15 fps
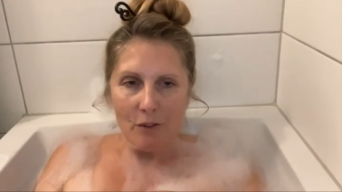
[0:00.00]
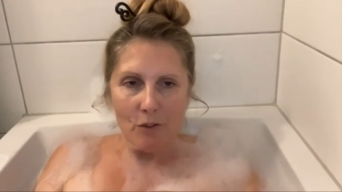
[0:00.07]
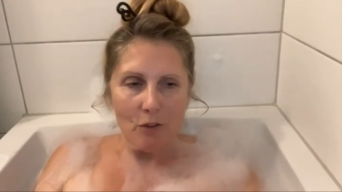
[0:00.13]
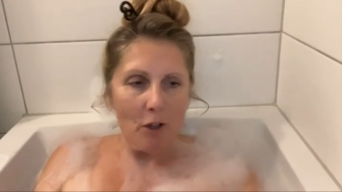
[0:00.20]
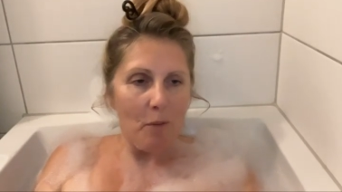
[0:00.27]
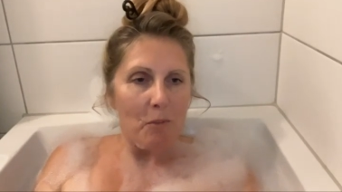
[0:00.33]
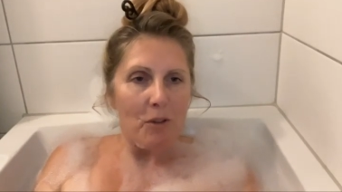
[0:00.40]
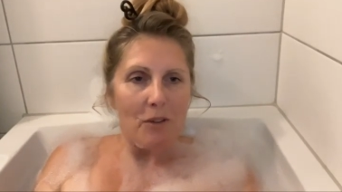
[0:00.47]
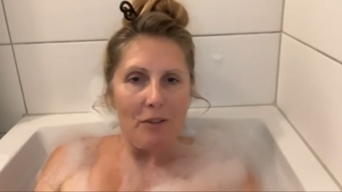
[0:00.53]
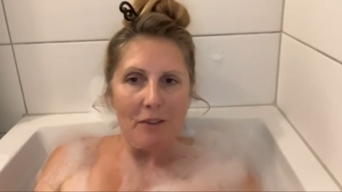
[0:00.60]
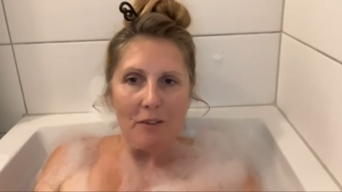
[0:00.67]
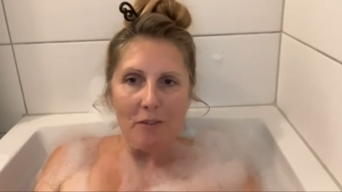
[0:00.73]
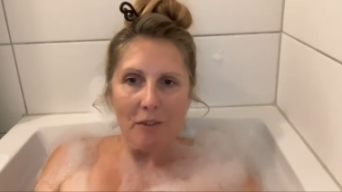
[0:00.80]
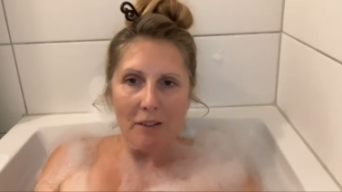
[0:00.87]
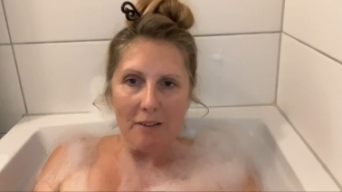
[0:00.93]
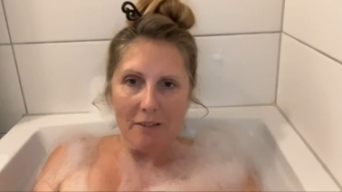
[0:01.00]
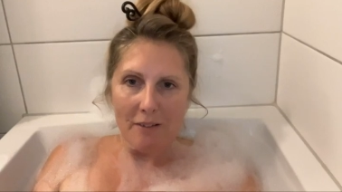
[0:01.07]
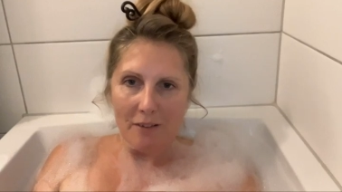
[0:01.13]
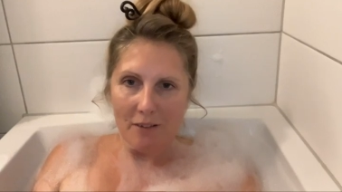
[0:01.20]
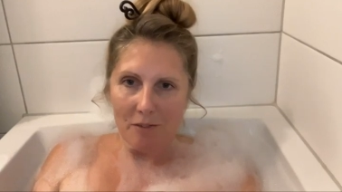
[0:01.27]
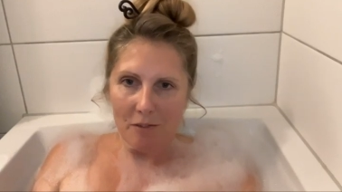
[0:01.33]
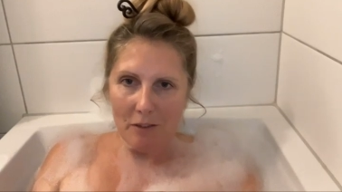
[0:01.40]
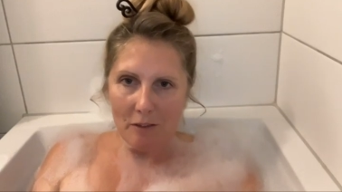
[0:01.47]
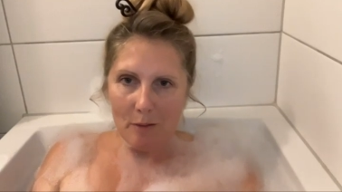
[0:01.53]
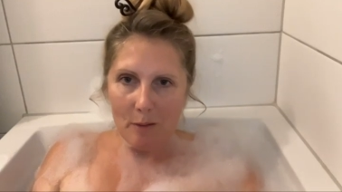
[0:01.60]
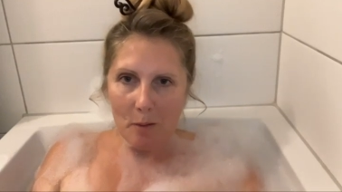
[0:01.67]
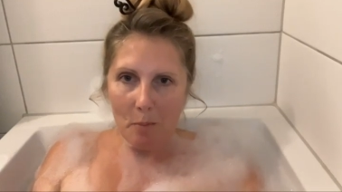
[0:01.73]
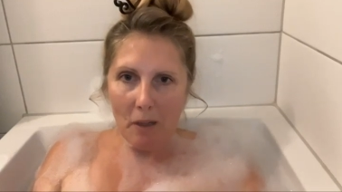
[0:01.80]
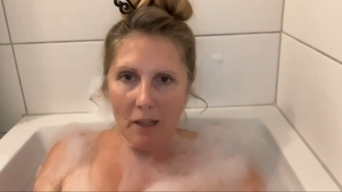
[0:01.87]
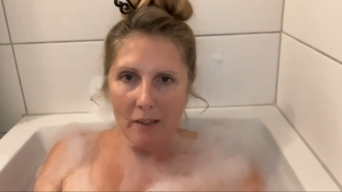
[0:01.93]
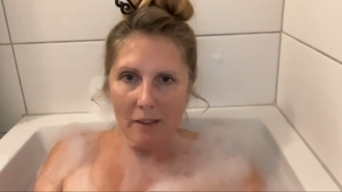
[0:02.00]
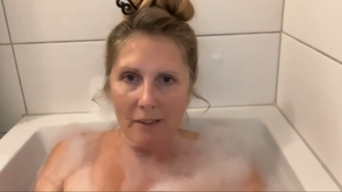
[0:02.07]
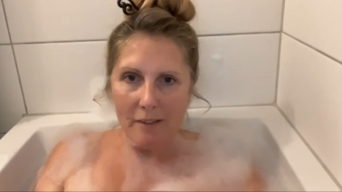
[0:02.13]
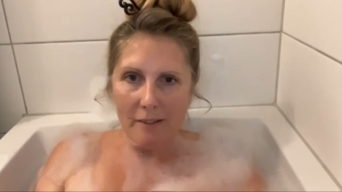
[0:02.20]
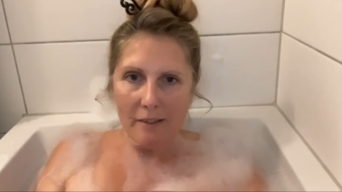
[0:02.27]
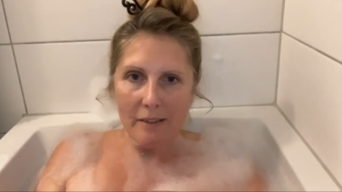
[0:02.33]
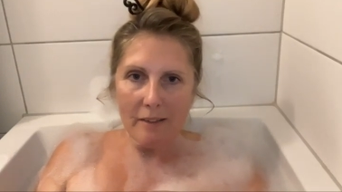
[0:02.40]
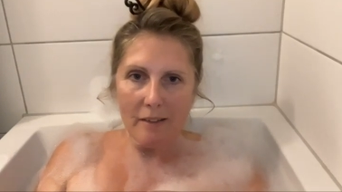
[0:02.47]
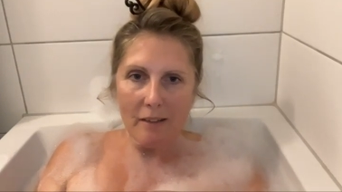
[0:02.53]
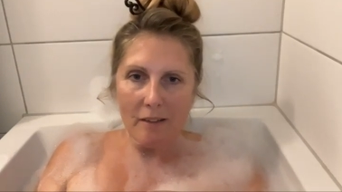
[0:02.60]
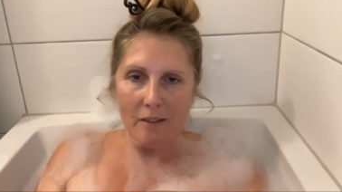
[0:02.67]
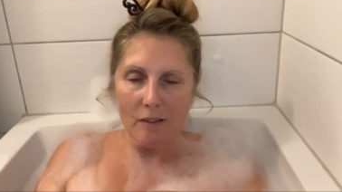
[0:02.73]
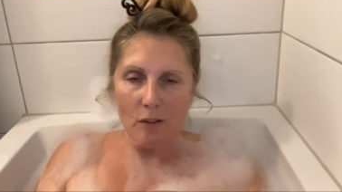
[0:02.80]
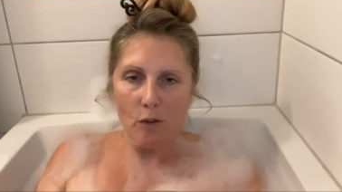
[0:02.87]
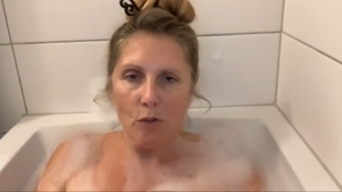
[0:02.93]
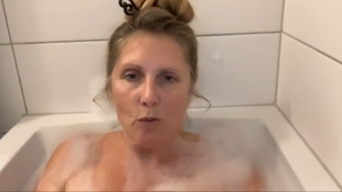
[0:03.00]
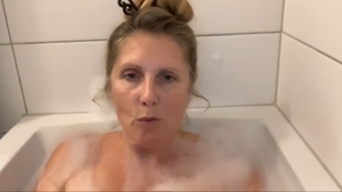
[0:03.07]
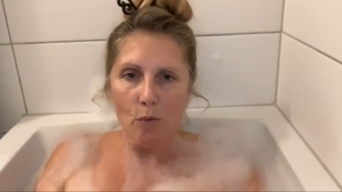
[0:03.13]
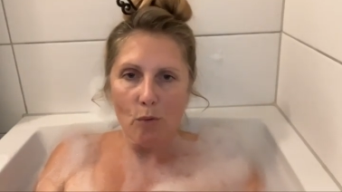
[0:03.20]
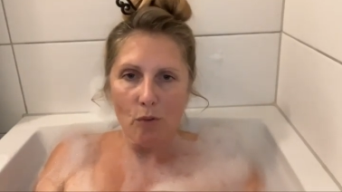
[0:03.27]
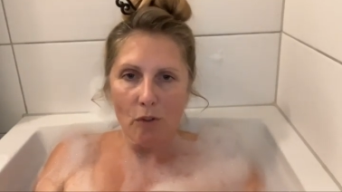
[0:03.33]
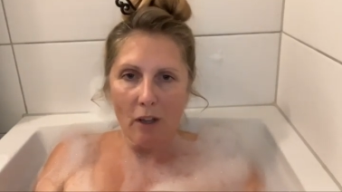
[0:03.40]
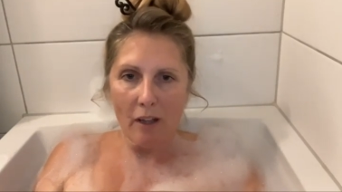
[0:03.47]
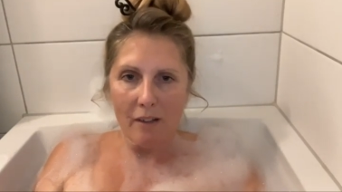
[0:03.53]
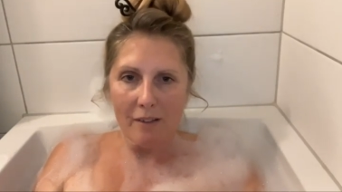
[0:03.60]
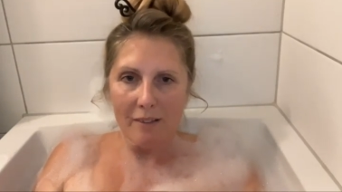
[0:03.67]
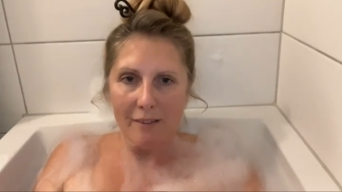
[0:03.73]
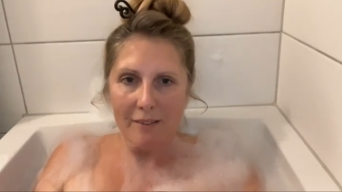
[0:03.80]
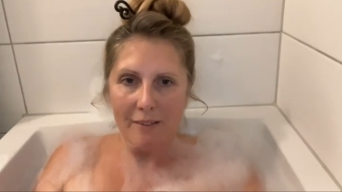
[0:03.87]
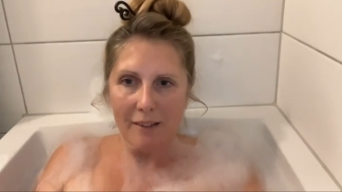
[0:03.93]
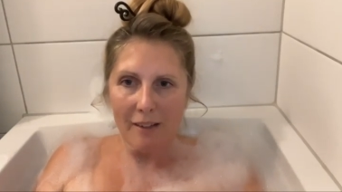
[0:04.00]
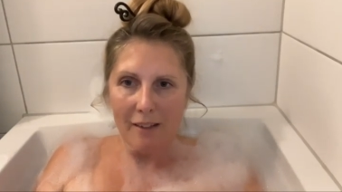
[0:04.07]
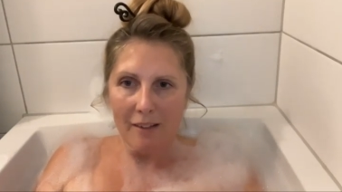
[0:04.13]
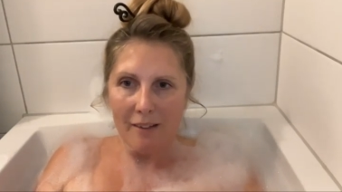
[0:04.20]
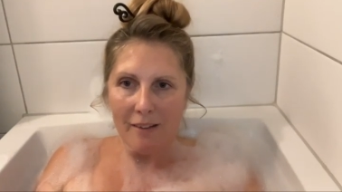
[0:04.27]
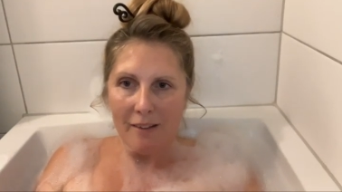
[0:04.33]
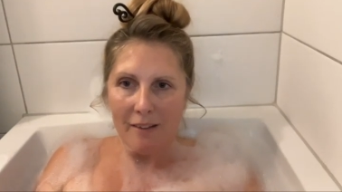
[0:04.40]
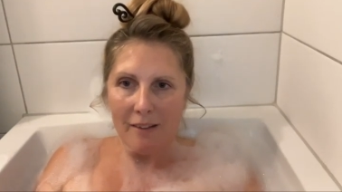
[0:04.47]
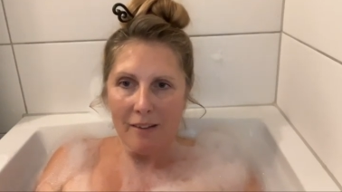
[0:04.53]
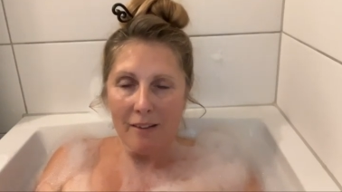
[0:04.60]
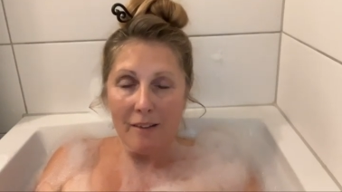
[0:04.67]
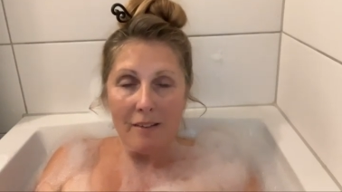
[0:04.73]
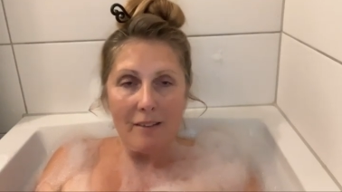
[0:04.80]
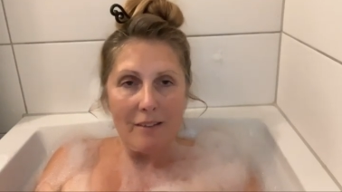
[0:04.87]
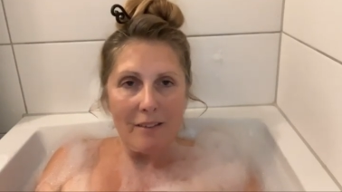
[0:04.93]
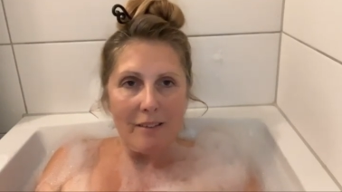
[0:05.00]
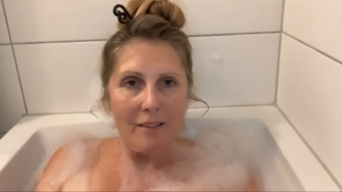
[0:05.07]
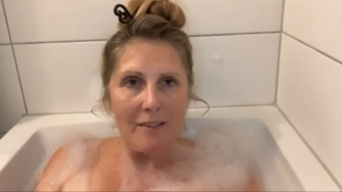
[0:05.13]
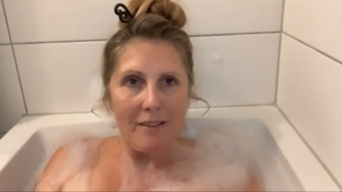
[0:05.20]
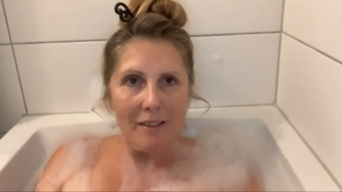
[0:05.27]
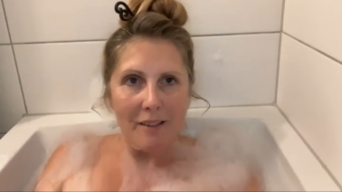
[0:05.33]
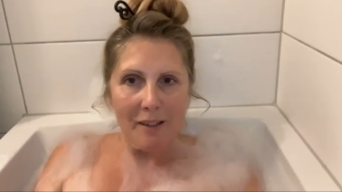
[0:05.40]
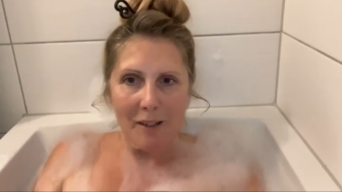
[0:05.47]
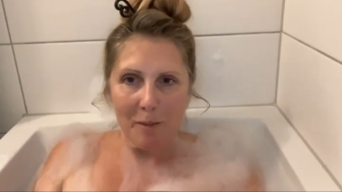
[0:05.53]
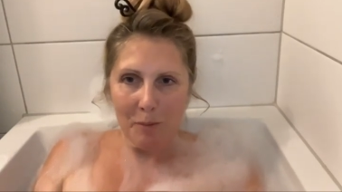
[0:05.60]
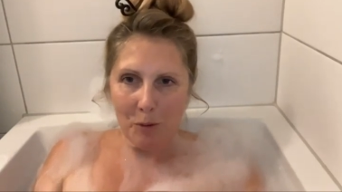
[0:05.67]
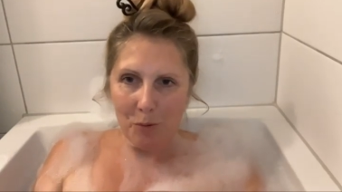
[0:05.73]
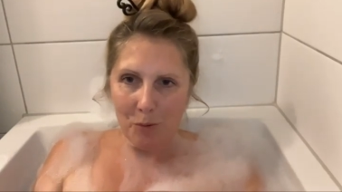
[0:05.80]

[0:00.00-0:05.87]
Schäumendes Wasser wird gemeinhin nicht als gesund angesehen. Dieses hier aber